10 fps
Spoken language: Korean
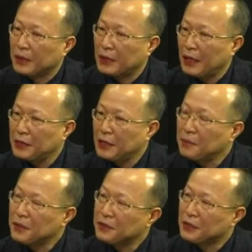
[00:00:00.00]

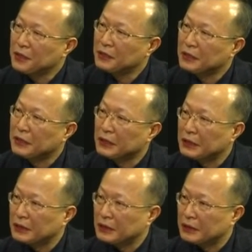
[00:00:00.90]
가능하면 저는
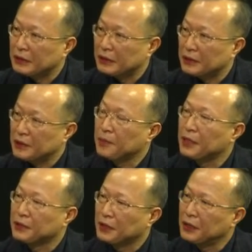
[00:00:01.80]
그
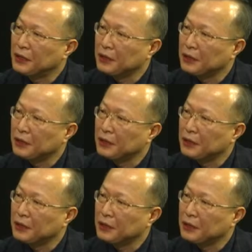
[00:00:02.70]
집에서